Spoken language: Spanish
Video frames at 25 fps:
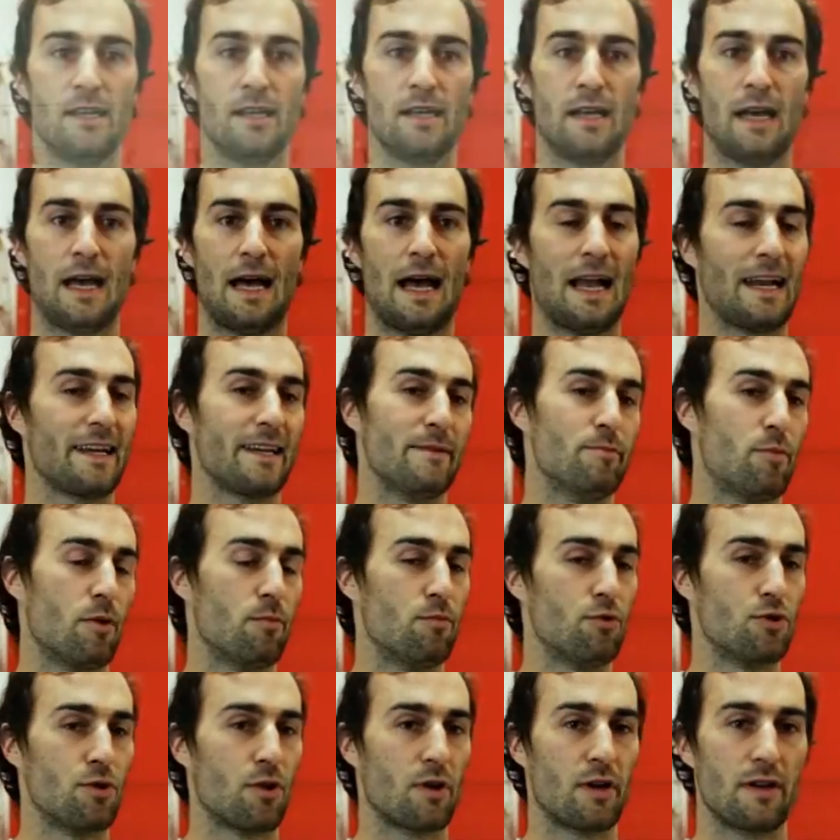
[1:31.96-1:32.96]
alguien
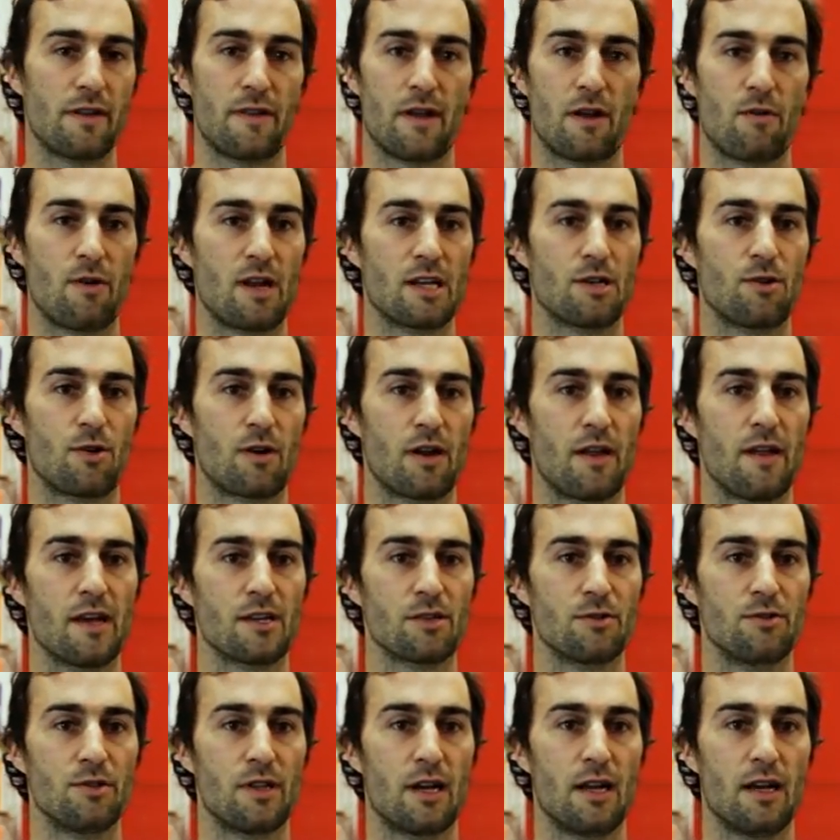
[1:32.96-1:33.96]
propuso organizar unas jornadas
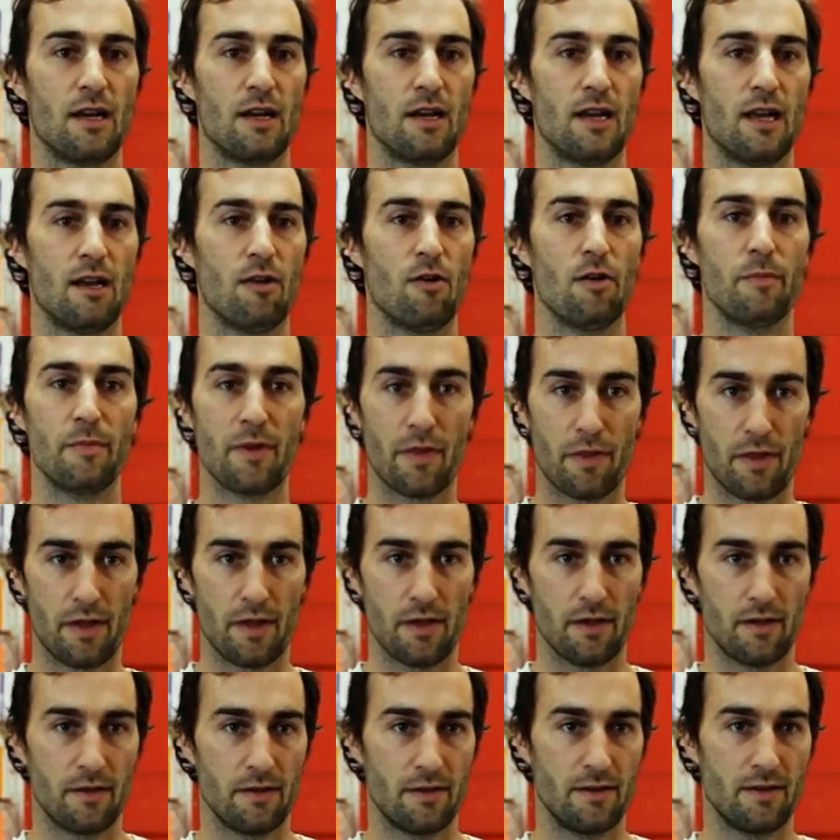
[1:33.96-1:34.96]
contra la OMC
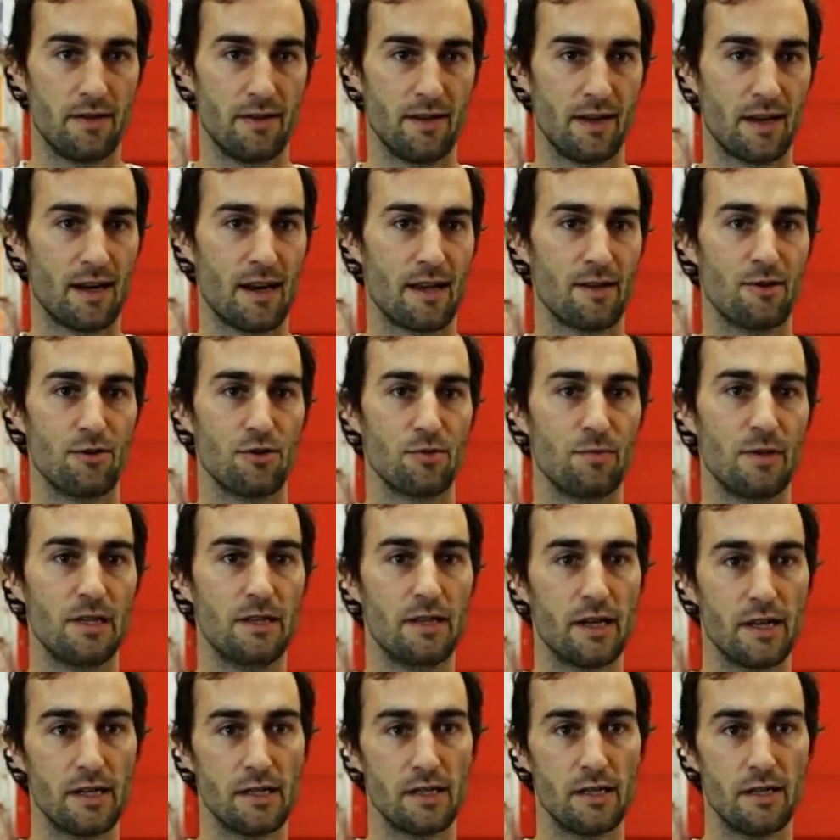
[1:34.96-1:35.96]
en el año
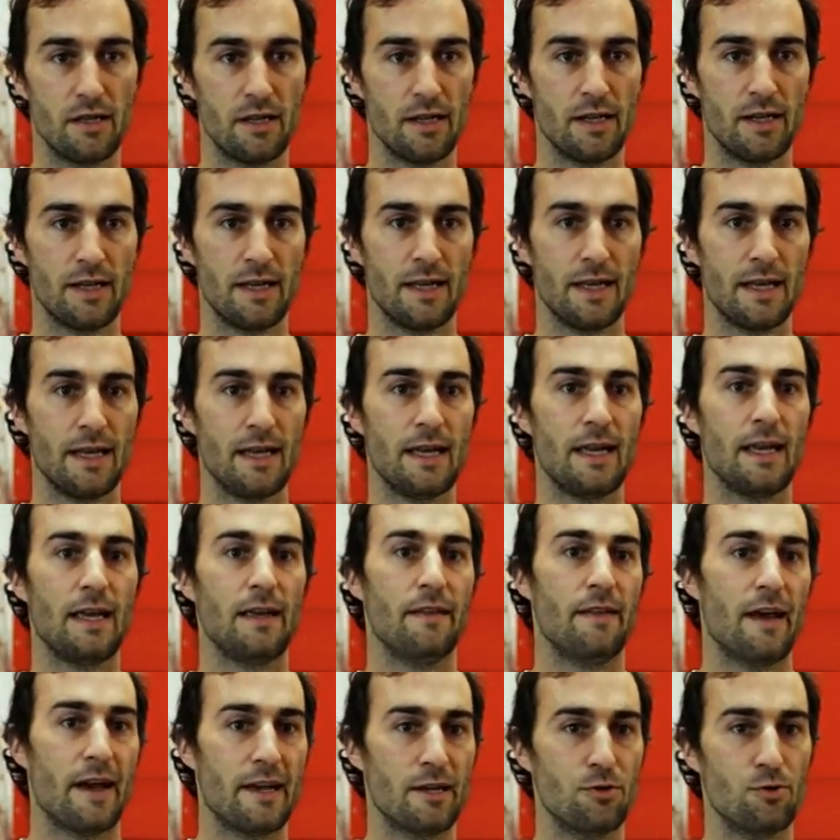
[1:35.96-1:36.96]
2003 y
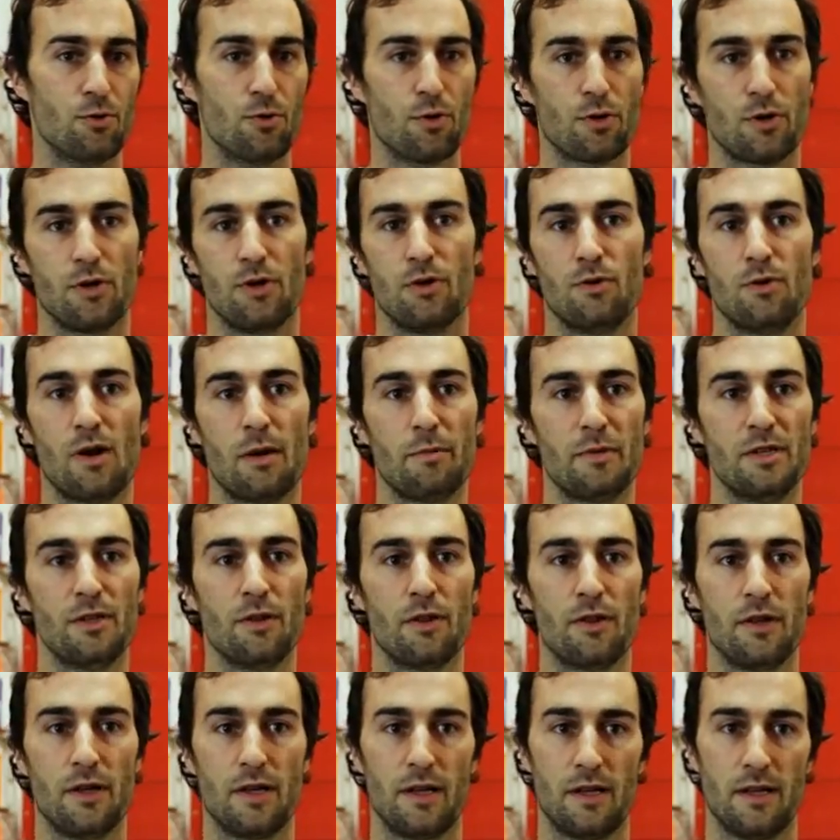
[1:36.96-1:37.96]
de ahí surgió un ámbito
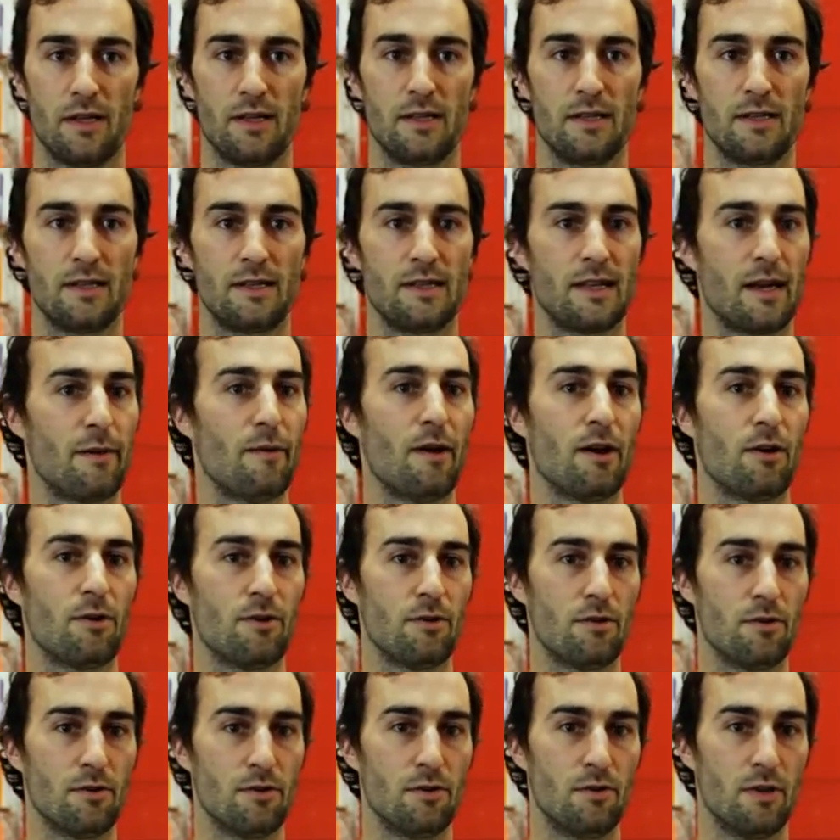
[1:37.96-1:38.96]
de
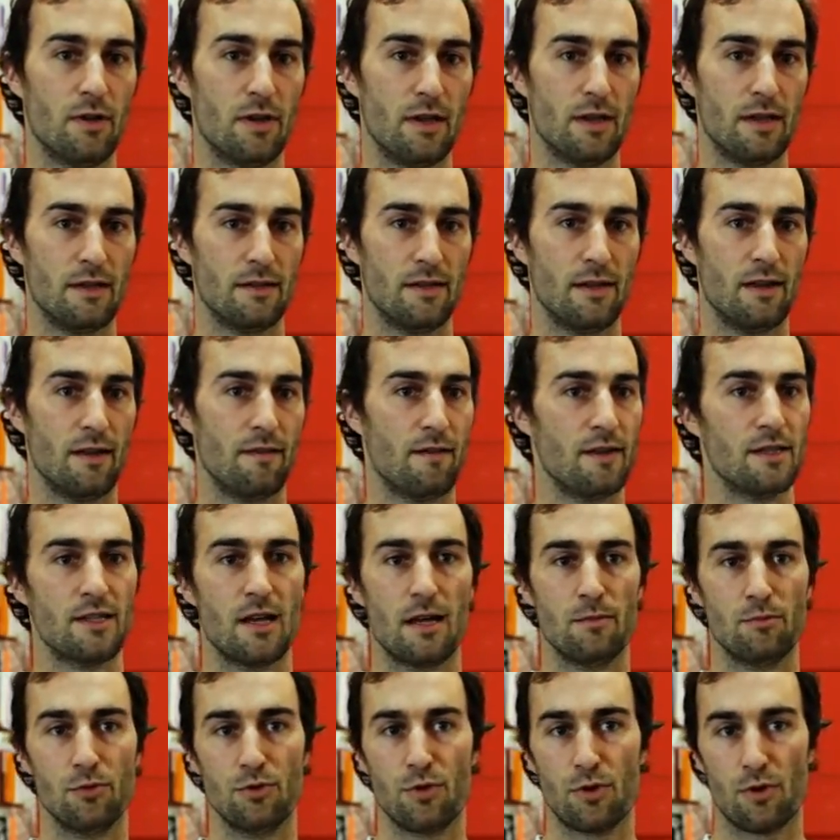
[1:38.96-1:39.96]
trabajo de defensa
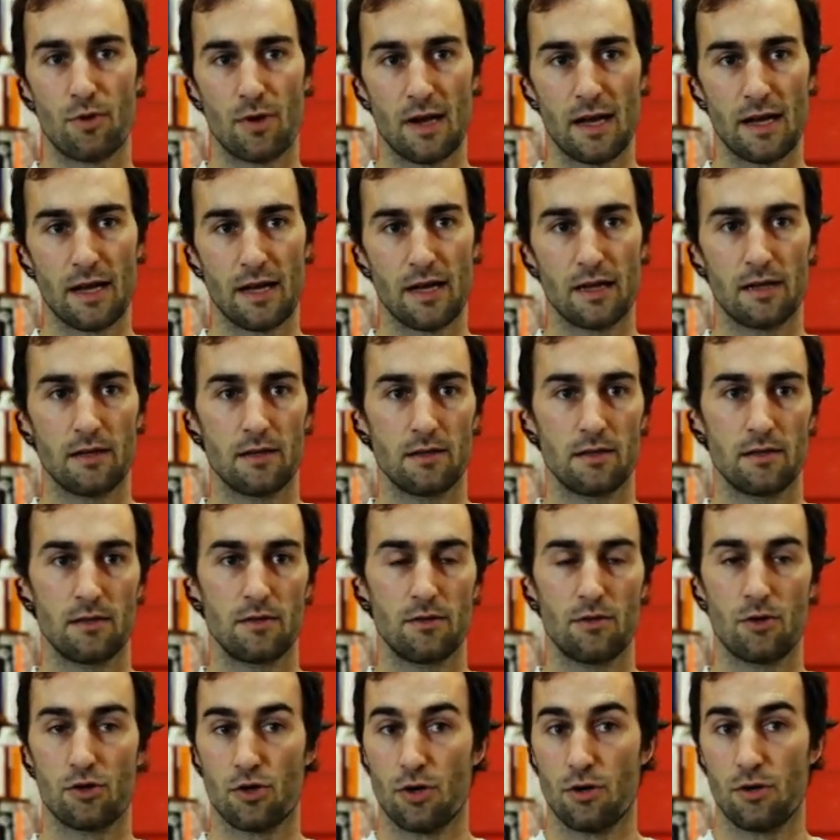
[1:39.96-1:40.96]
del mundo rural
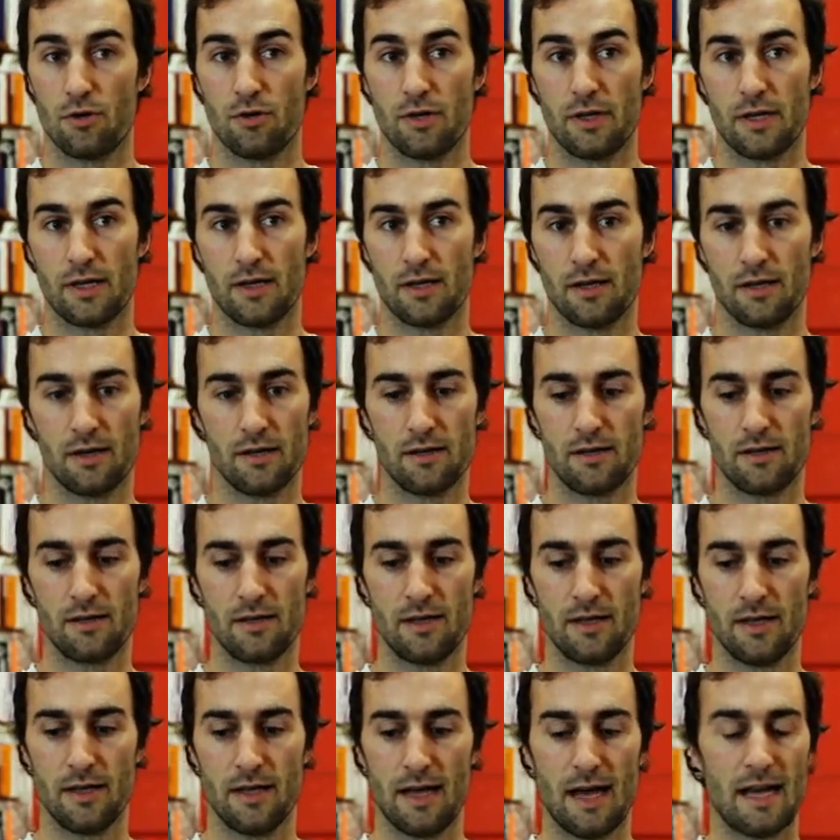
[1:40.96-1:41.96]
no solo
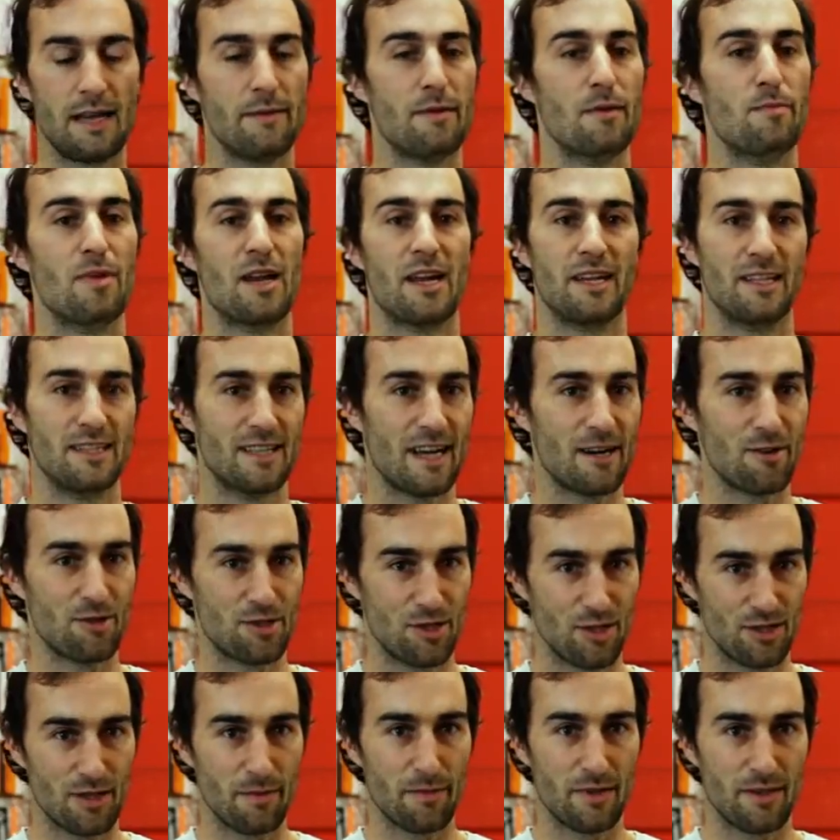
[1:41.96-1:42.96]
a nivel planetario,
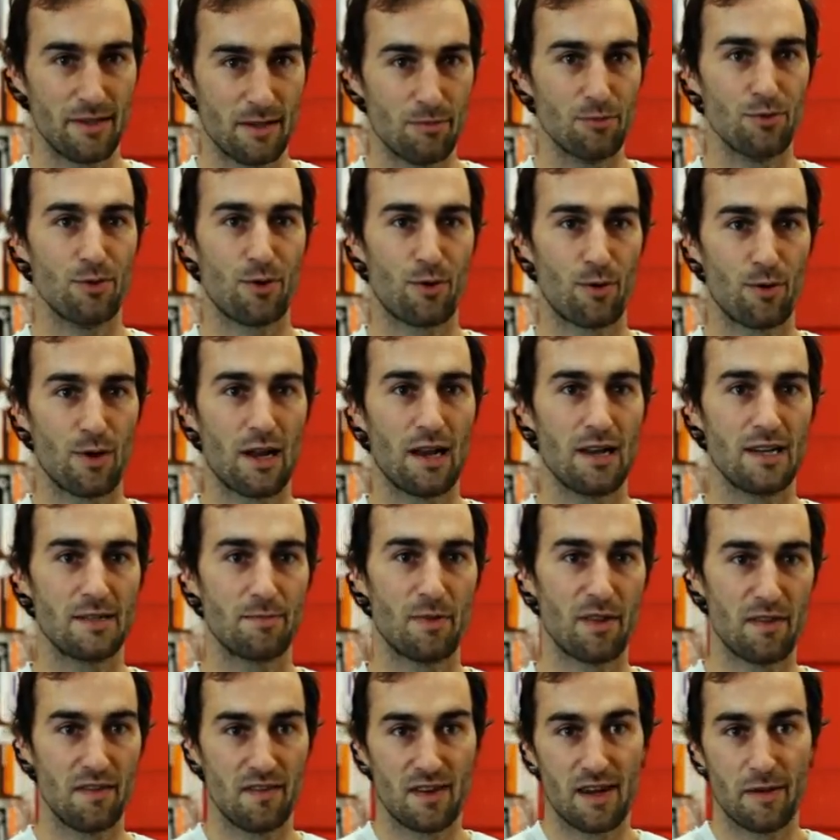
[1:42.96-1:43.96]
sino también del mundo rural
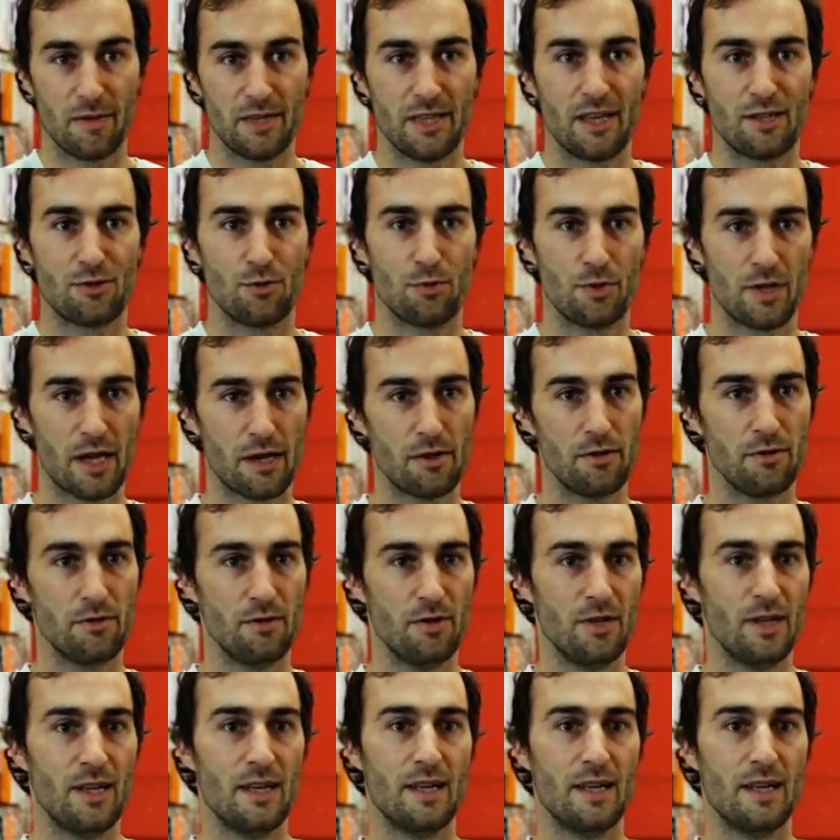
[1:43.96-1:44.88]
específicamente asturiano,